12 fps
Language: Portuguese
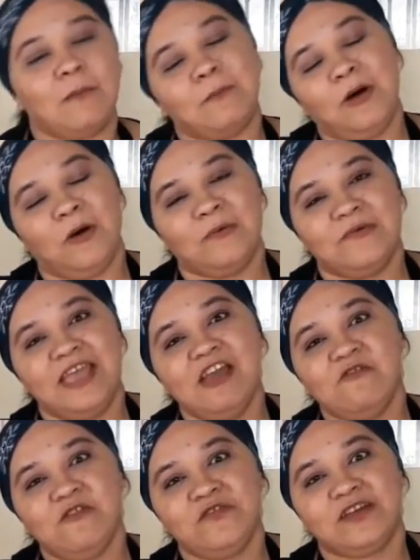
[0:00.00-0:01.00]
Bom,
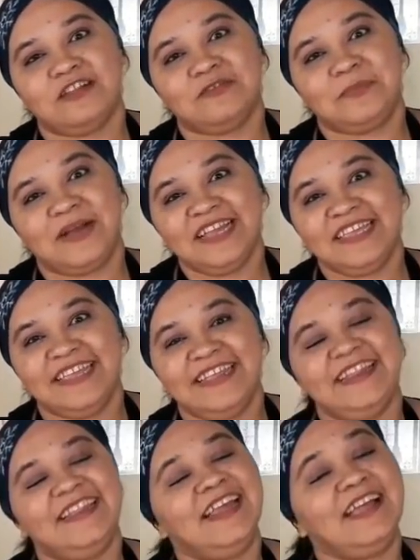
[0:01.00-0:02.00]
eu vou ficando por
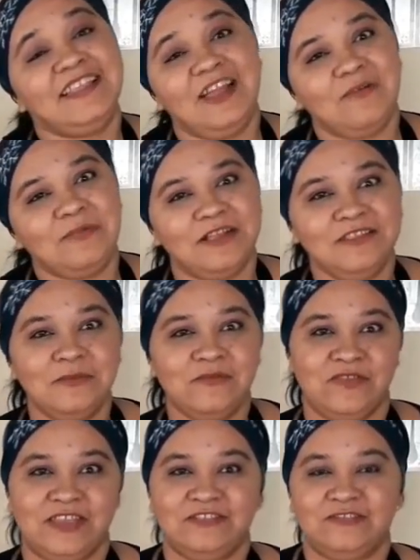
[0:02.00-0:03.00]
aqui e até o próximo
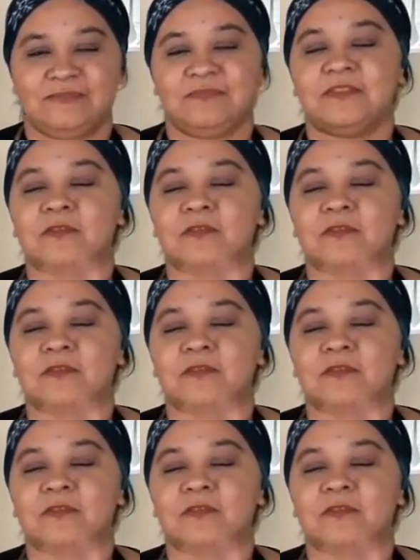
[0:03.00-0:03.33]
vídeo.